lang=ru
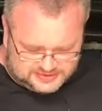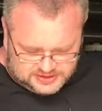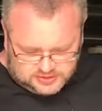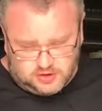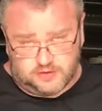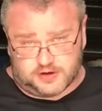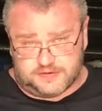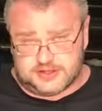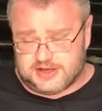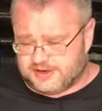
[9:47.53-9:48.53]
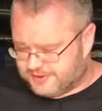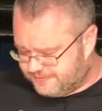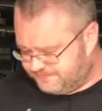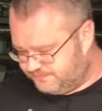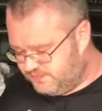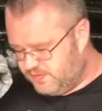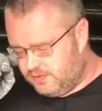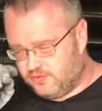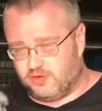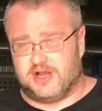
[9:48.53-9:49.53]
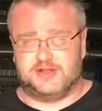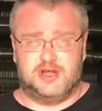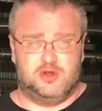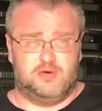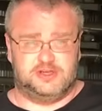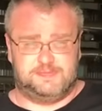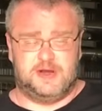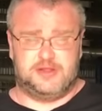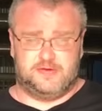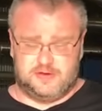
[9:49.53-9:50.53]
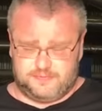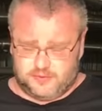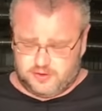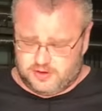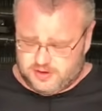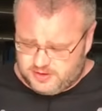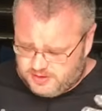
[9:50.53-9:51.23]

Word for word: на новых витарах, ну как на новых с 5 по